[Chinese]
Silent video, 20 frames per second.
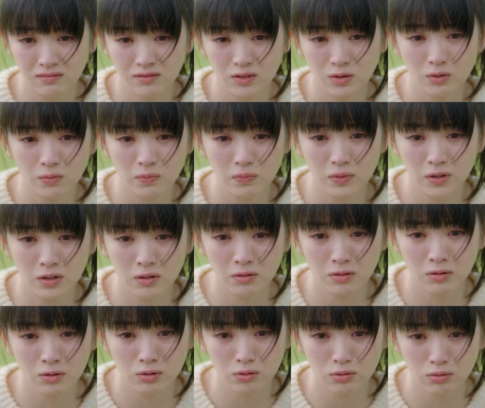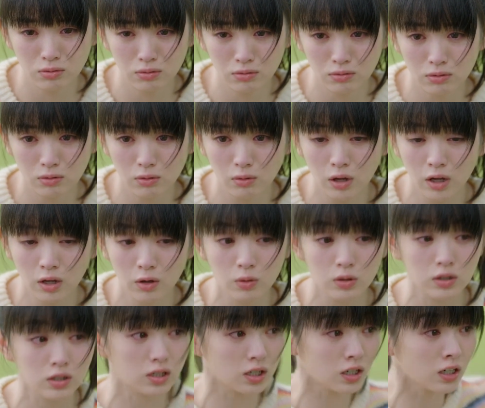我背过的书都快有我
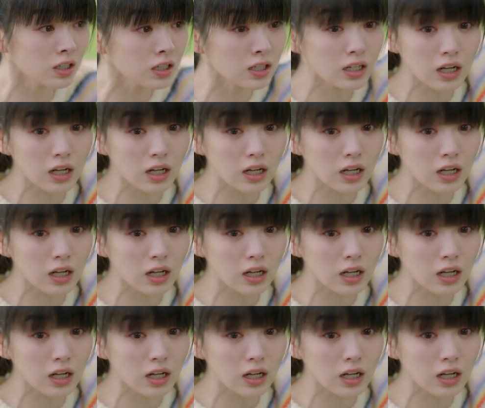人